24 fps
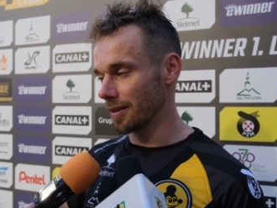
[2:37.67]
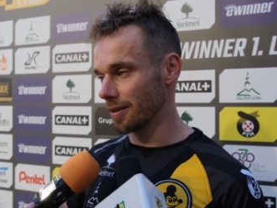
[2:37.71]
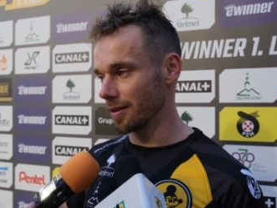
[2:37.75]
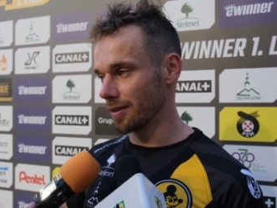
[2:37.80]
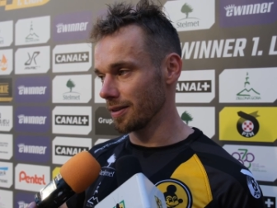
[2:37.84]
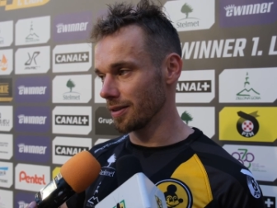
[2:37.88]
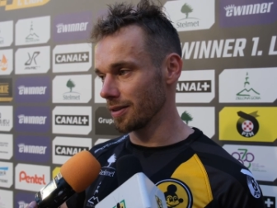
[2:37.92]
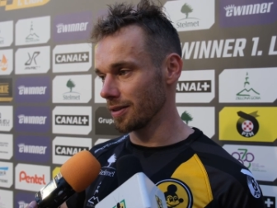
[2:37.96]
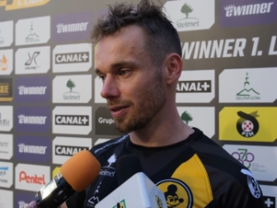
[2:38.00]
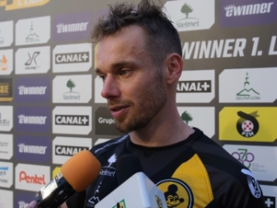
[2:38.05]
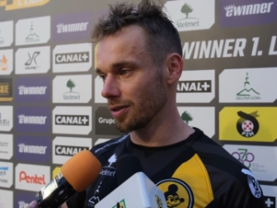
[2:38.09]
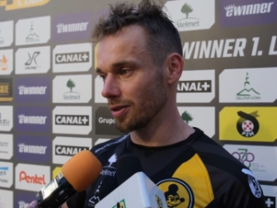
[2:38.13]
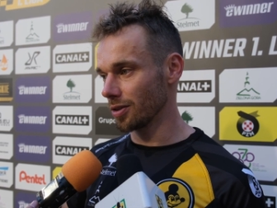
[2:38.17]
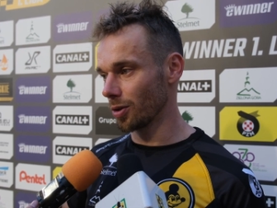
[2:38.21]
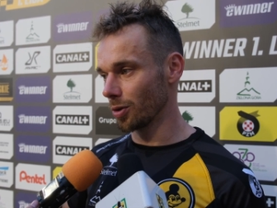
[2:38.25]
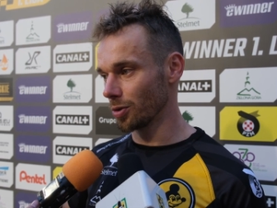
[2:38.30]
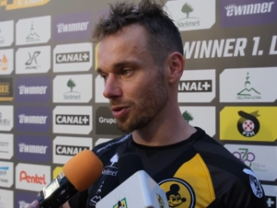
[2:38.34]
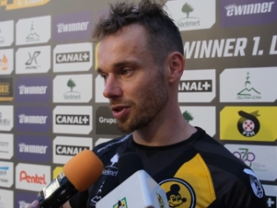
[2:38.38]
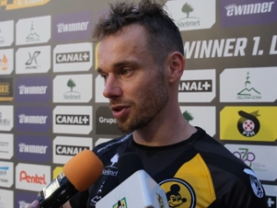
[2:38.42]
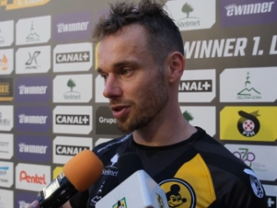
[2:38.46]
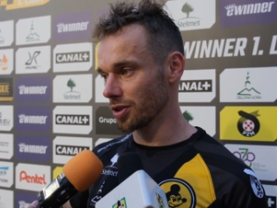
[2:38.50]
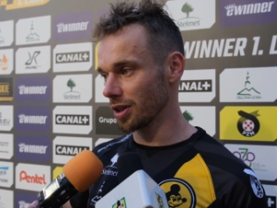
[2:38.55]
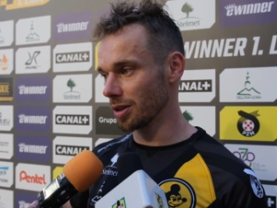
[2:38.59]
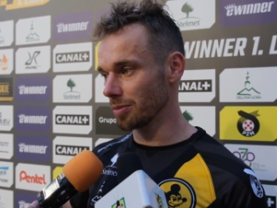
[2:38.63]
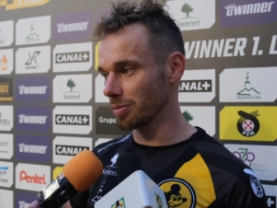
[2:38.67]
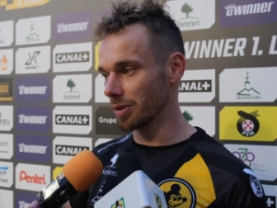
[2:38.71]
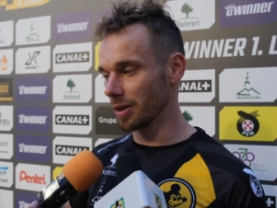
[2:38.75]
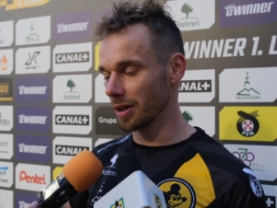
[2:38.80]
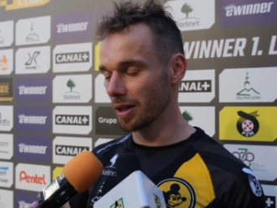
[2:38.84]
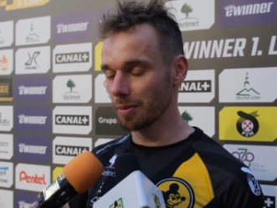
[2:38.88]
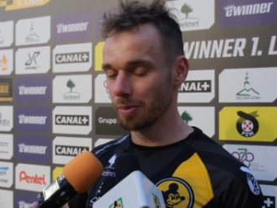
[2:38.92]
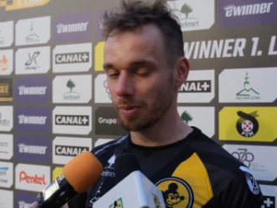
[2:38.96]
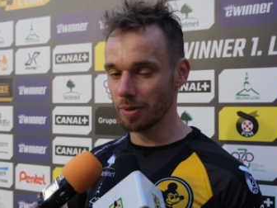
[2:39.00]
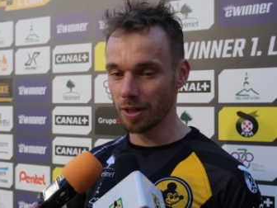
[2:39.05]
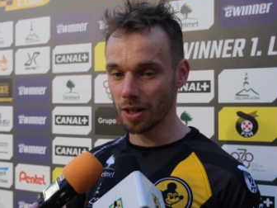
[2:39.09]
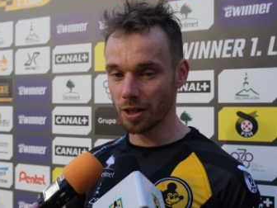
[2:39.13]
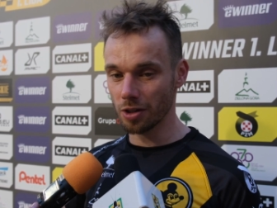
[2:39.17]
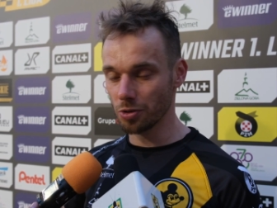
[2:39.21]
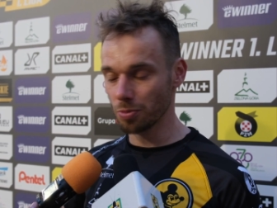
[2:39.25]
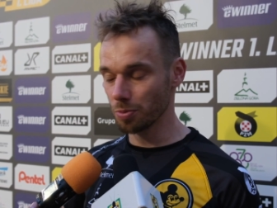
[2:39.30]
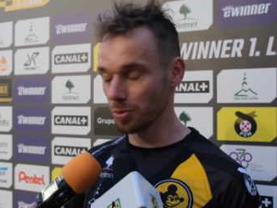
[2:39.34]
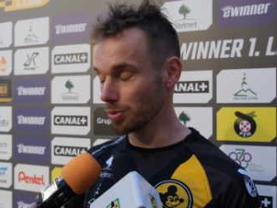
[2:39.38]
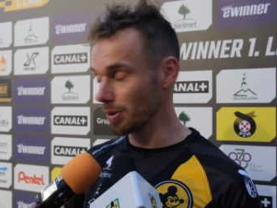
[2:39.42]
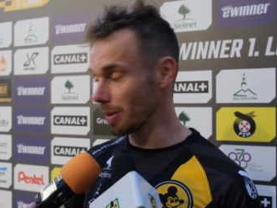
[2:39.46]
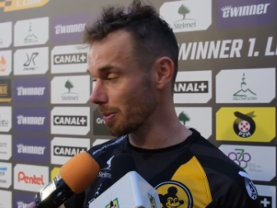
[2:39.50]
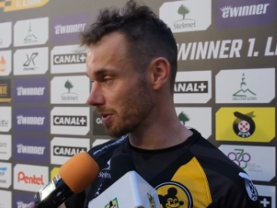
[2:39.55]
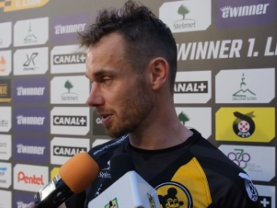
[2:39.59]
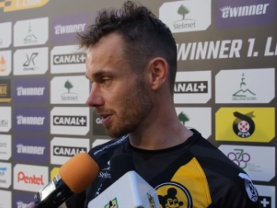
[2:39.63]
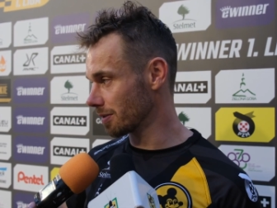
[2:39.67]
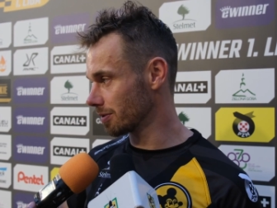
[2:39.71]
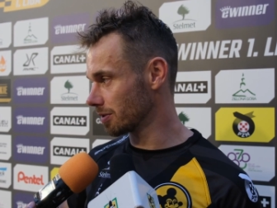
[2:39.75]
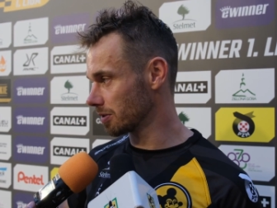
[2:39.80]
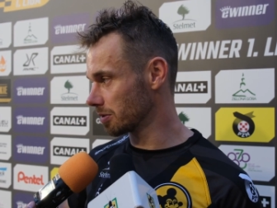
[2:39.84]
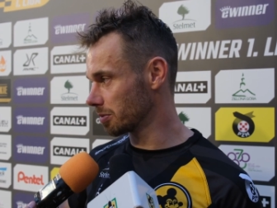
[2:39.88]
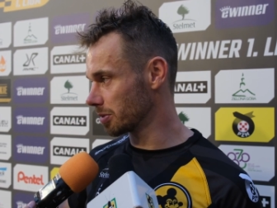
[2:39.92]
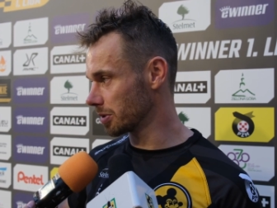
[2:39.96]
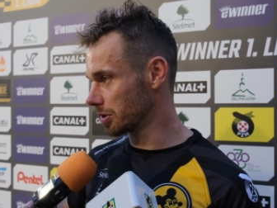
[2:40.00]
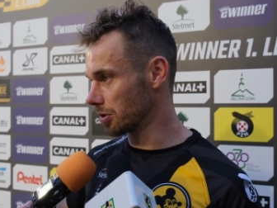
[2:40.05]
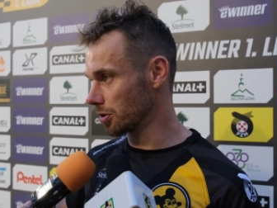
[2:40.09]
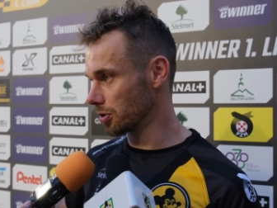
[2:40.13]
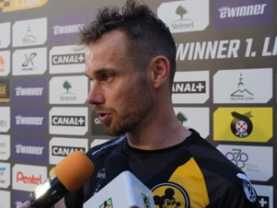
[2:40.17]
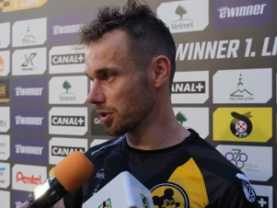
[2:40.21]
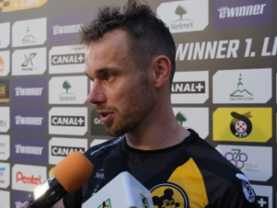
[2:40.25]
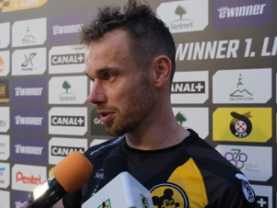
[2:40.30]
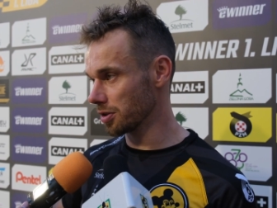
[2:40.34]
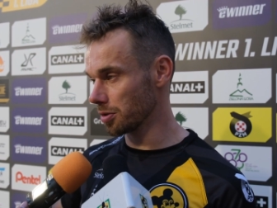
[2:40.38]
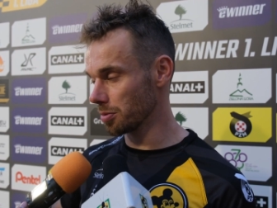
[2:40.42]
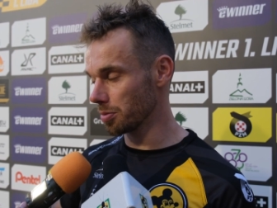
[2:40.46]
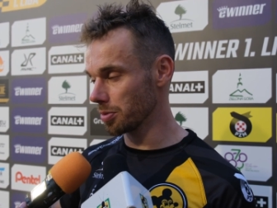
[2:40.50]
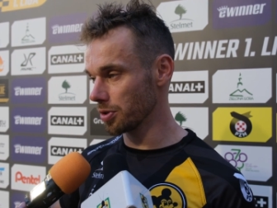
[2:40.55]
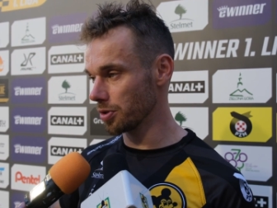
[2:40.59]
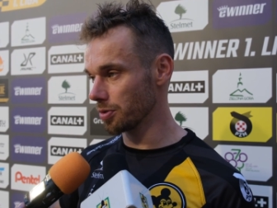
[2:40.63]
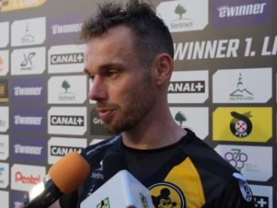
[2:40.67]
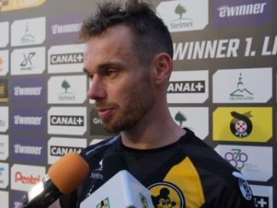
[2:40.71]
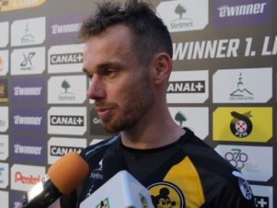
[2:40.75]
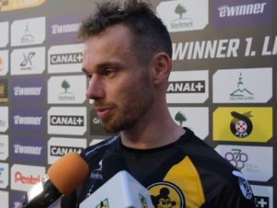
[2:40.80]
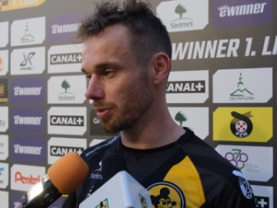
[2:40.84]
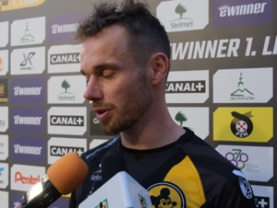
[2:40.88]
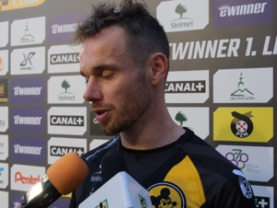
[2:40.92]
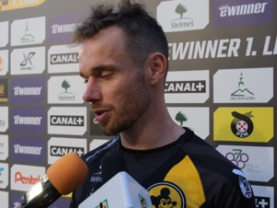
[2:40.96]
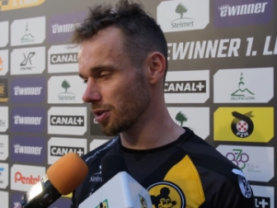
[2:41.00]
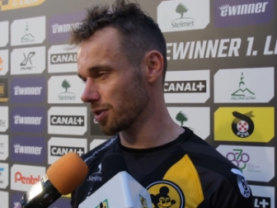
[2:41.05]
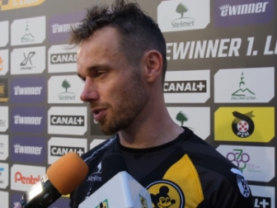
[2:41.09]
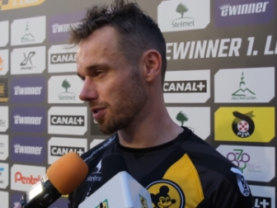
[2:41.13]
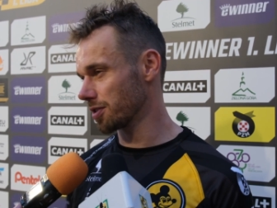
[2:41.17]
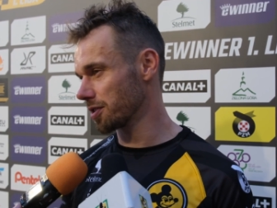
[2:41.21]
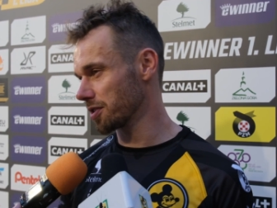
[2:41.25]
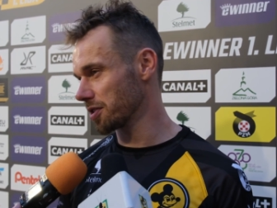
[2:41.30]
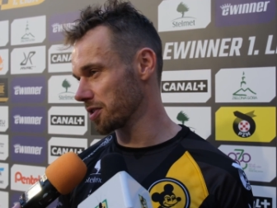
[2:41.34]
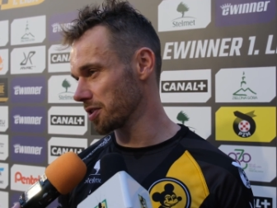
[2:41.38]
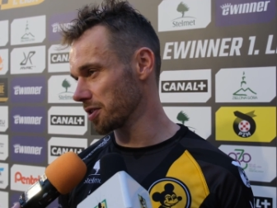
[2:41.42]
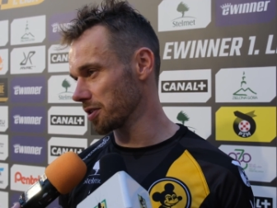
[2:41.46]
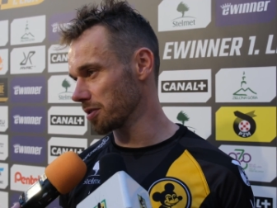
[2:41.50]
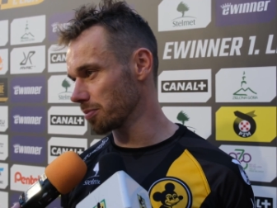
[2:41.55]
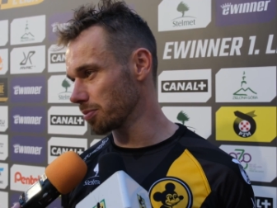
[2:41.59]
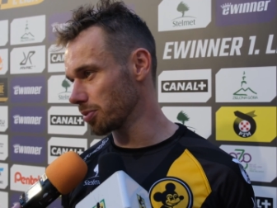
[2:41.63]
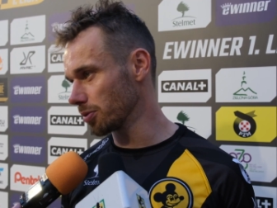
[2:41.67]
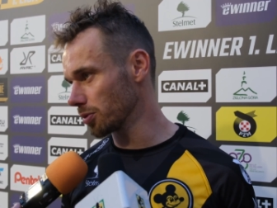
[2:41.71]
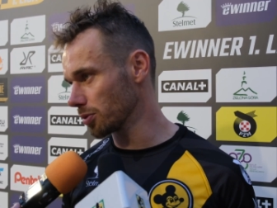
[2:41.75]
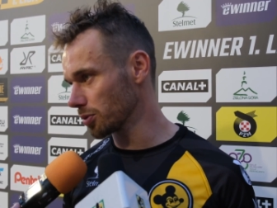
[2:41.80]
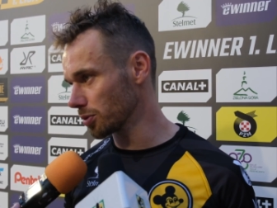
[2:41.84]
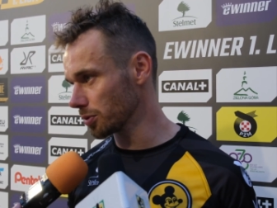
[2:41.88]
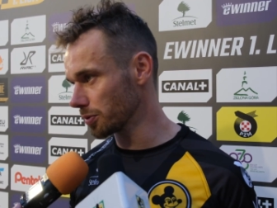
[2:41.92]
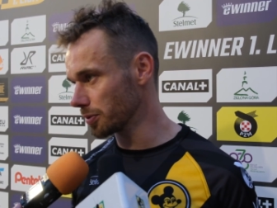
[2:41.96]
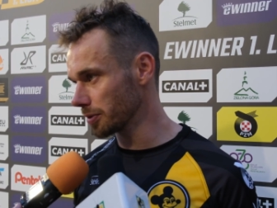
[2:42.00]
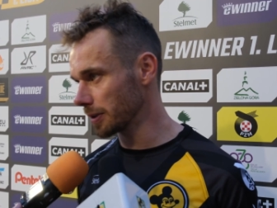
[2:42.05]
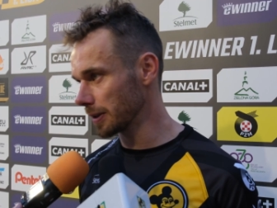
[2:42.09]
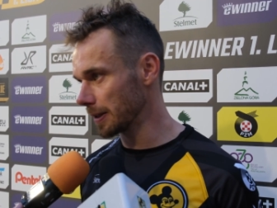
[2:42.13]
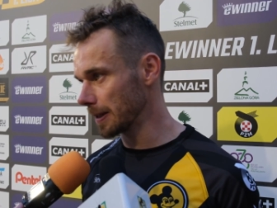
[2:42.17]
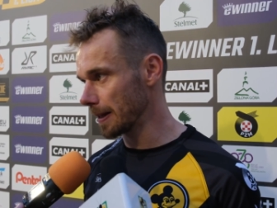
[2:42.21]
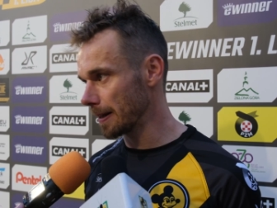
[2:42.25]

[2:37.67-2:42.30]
E, chociaż jakby pojechaliśmy słabe zawody Bydgoszcza, zrobiliśmy bodajże 41 punktów.